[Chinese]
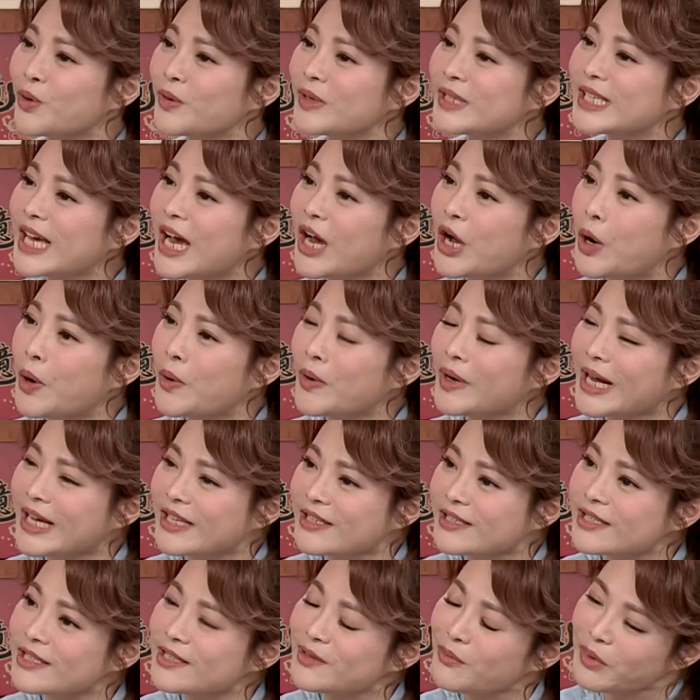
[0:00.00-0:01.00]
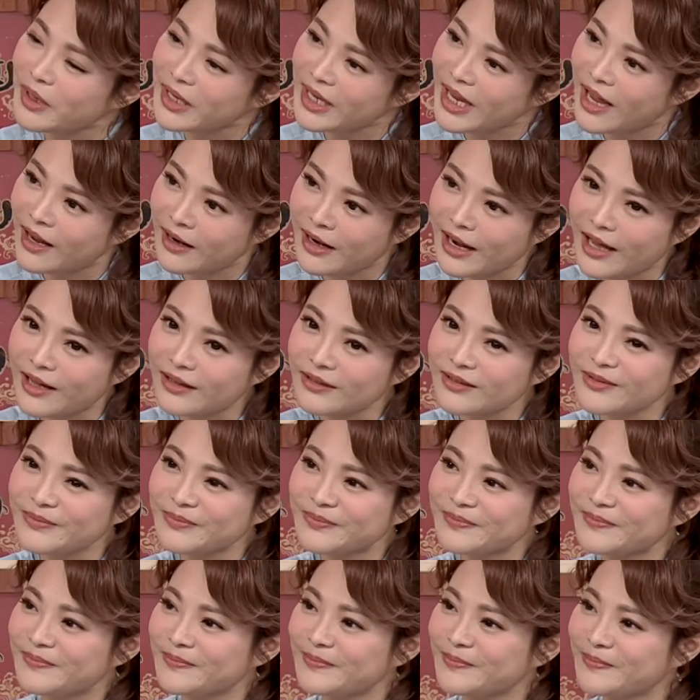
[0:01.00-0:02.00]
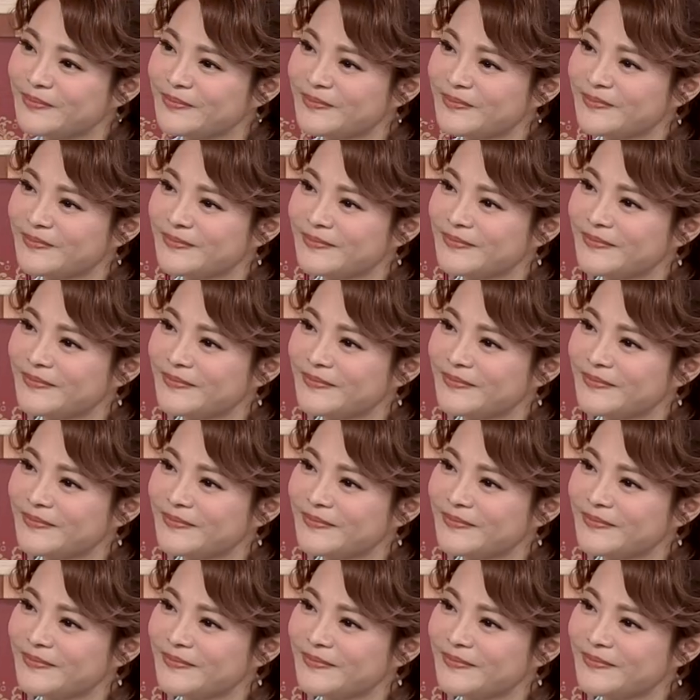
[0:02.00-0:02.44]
容一下口感是怎么样啦？我觉得它